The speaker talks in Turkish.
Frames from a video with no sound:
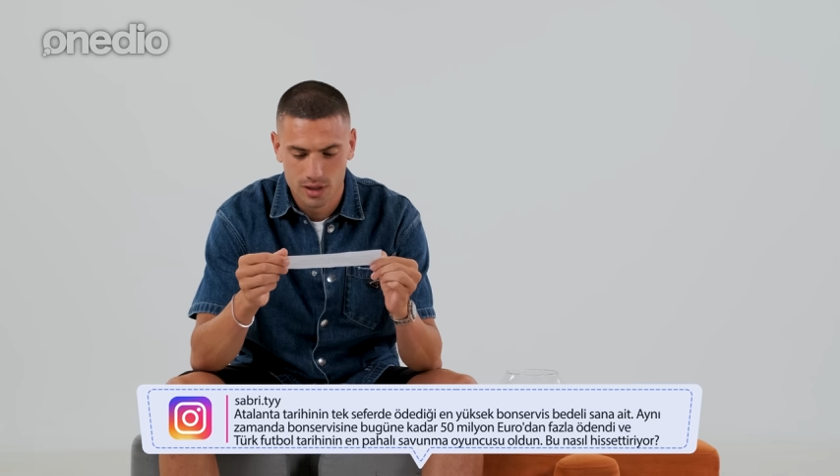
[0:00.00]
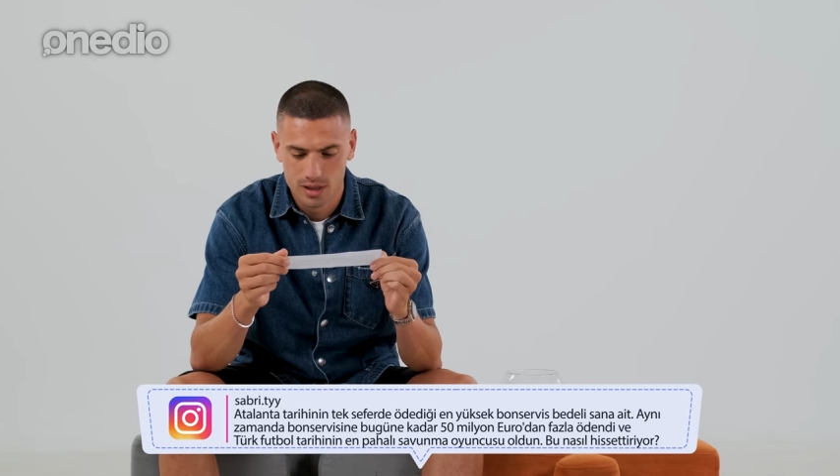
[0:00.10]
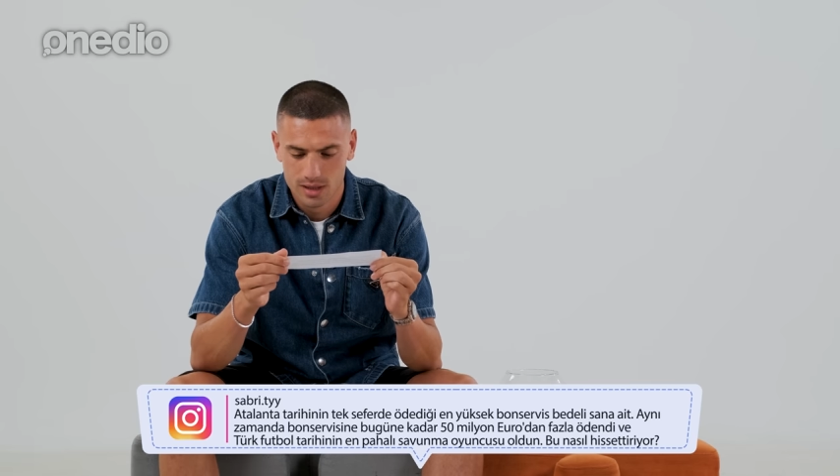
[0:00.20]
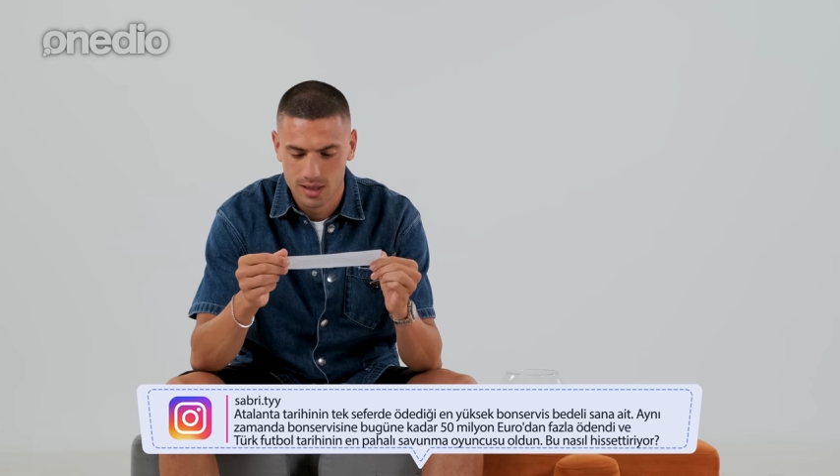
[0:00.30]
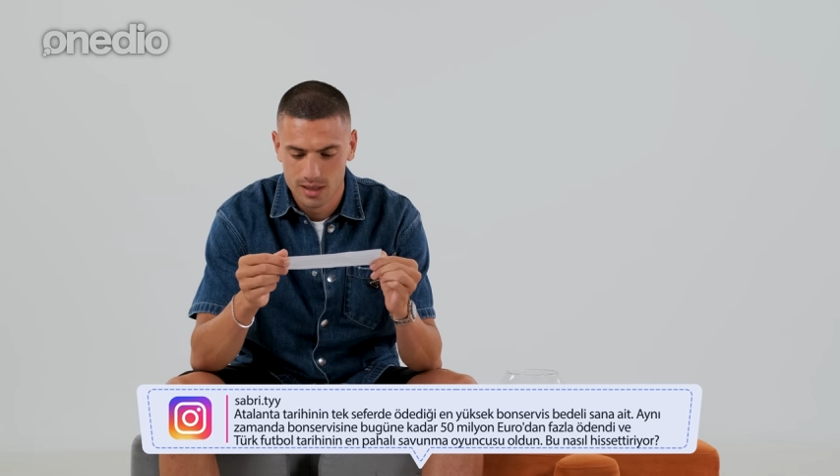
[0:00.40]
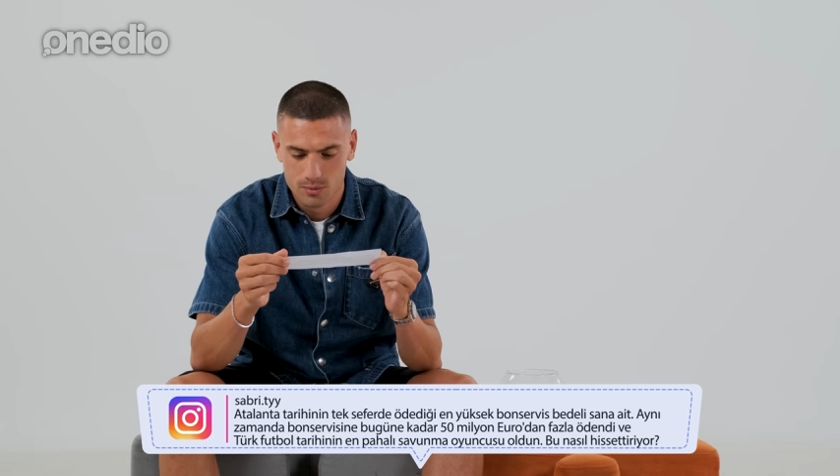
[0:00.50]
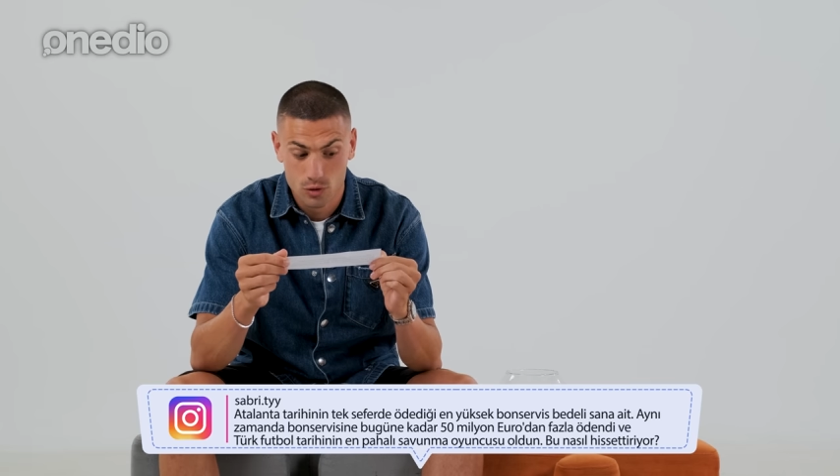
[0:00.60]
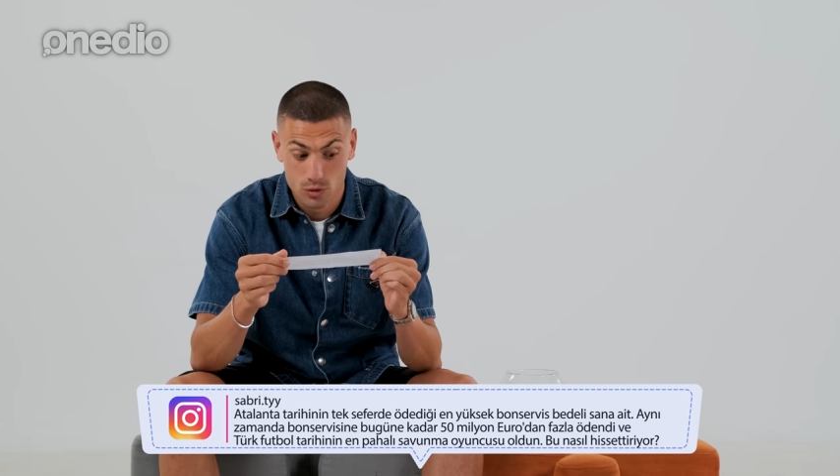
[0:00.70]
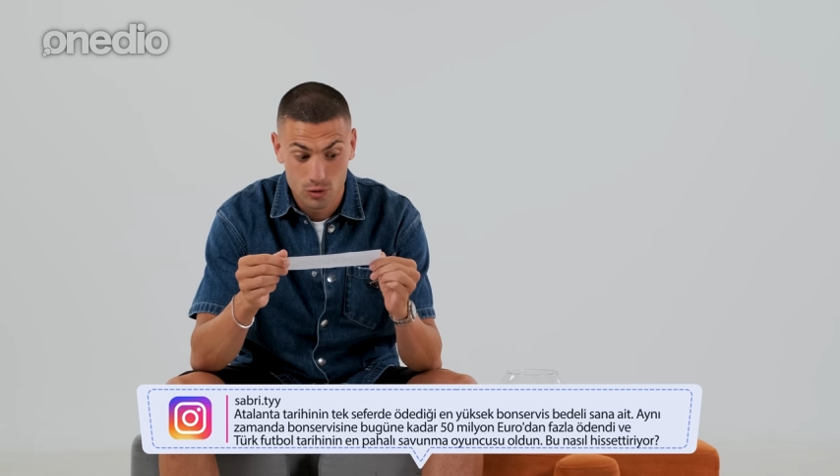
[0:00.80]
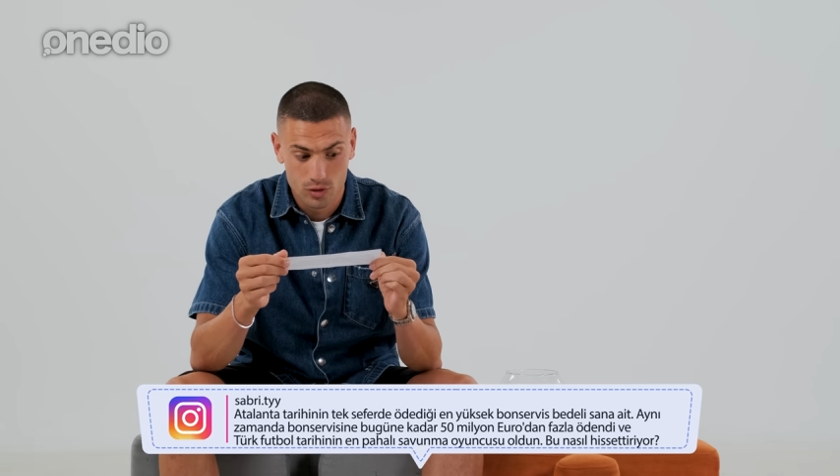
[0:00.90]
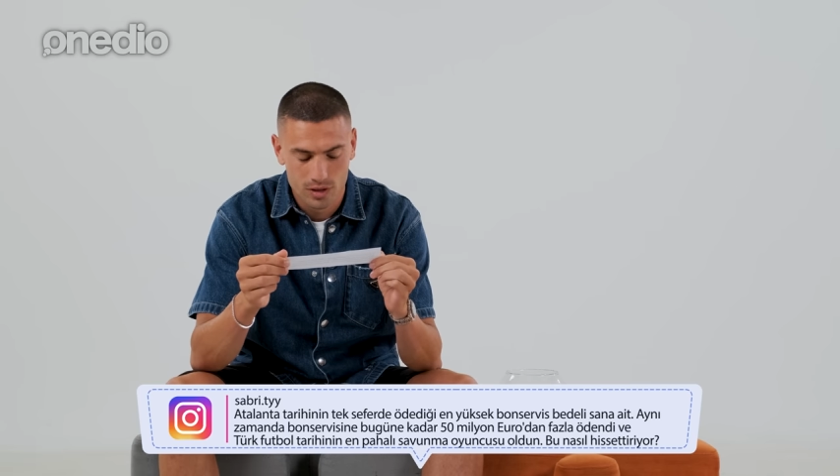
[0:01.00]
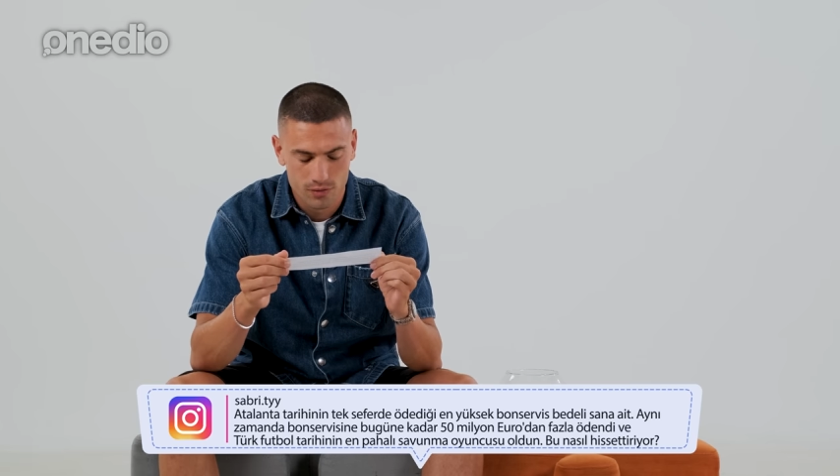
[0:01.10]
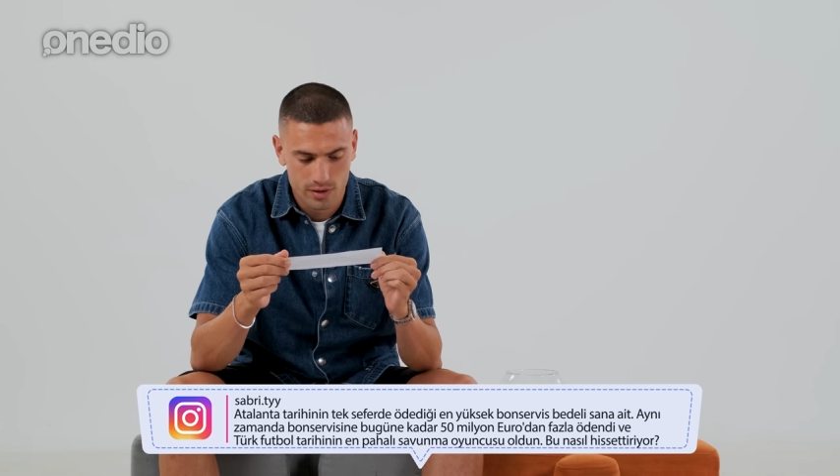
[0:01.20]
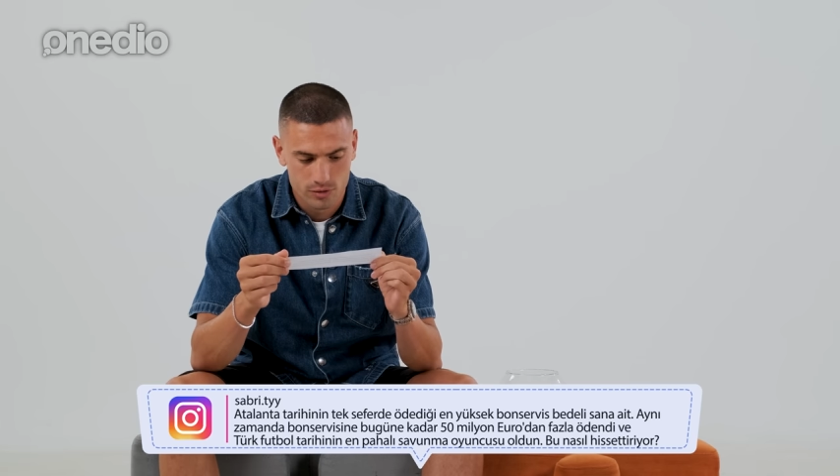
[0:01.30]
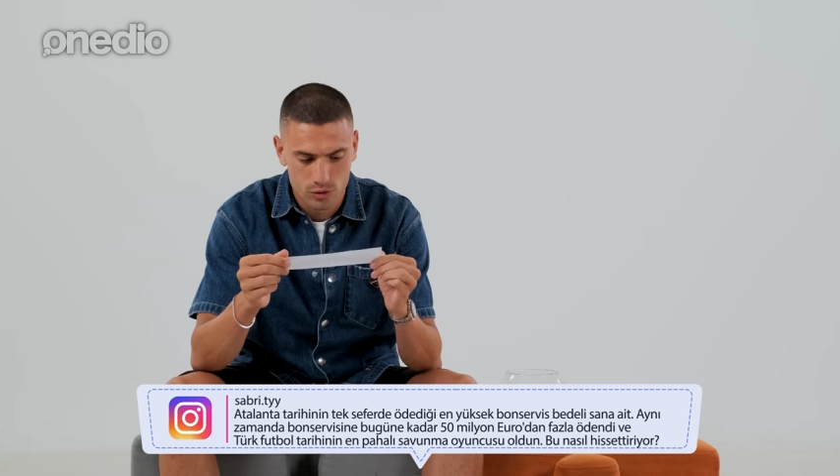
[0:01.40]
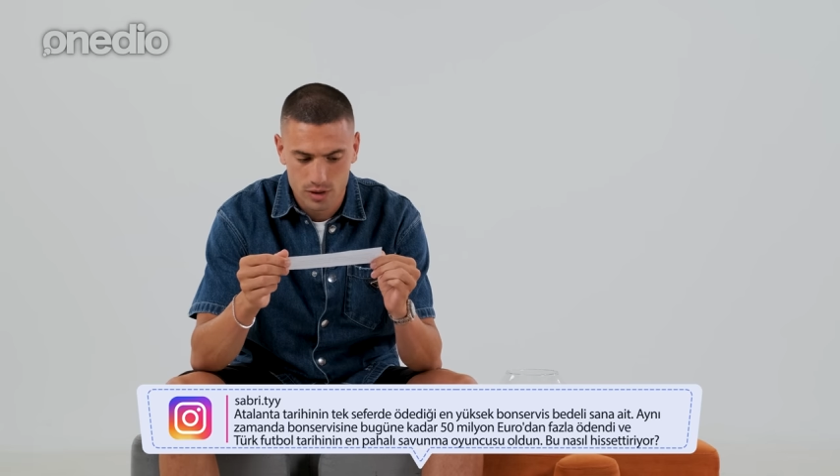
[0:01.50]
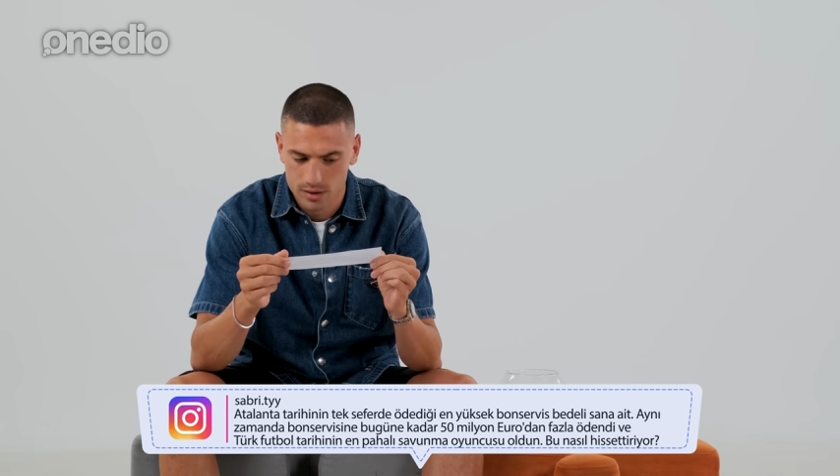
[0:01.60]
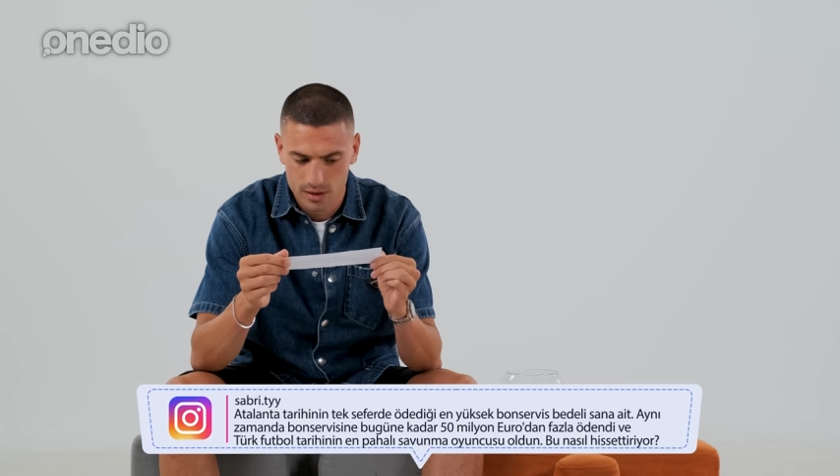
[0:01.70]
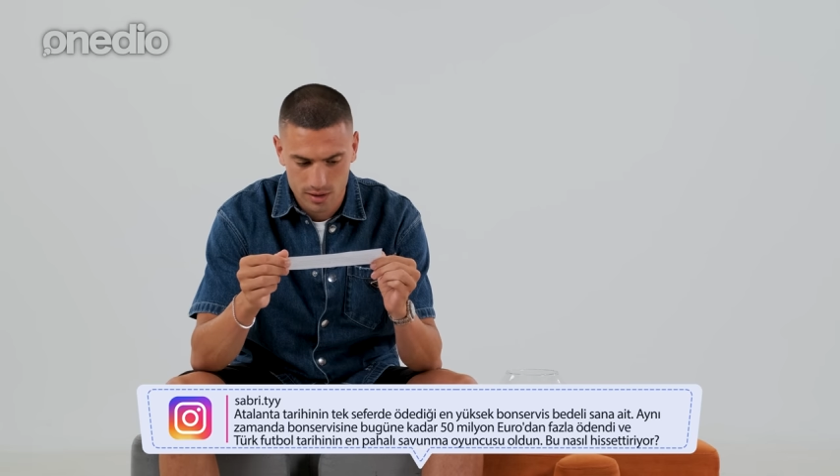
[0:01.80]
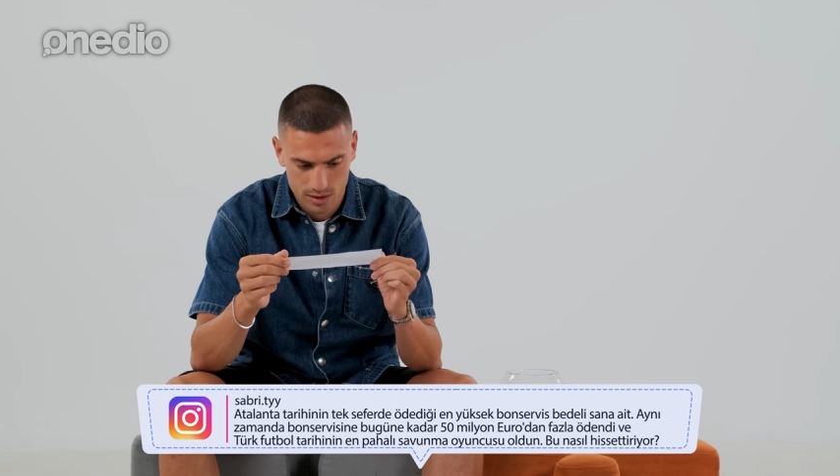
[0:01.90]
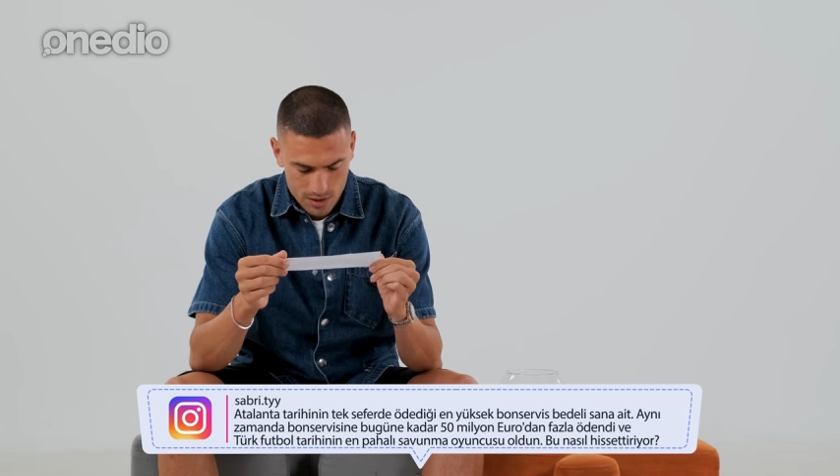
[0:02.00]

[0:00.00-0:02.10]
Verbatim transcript: kadar 50 milyon eurodan fazla ödendi